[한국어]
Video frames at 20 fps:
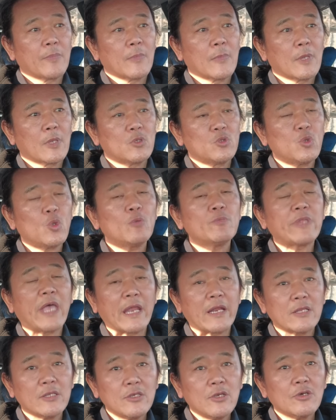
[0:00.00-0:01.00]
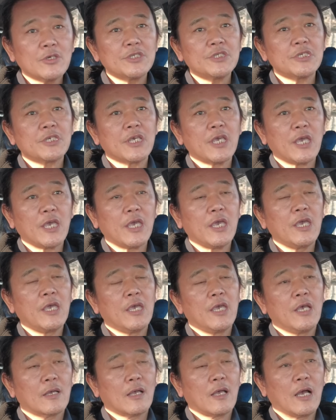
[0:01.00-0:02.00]
음, 조금 다른 형식의
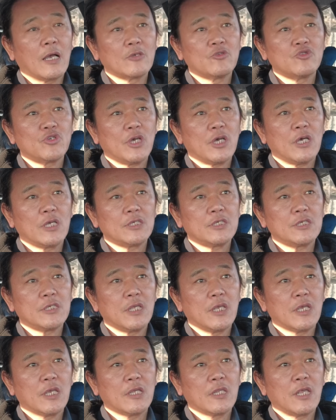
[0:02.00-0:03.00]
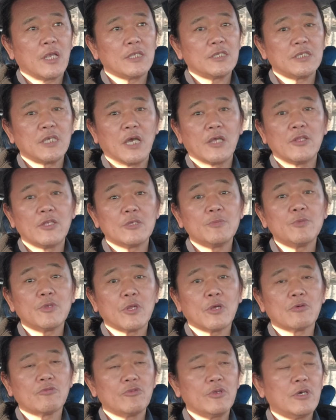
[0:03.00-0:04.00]
강좌 진행에 대한 제안을 좀
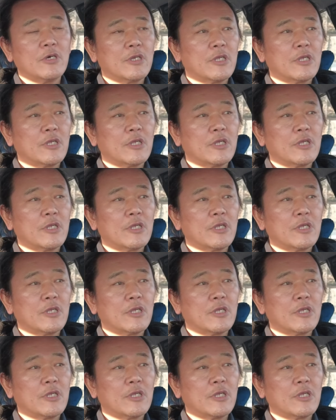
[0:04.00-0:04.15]
드렸고요.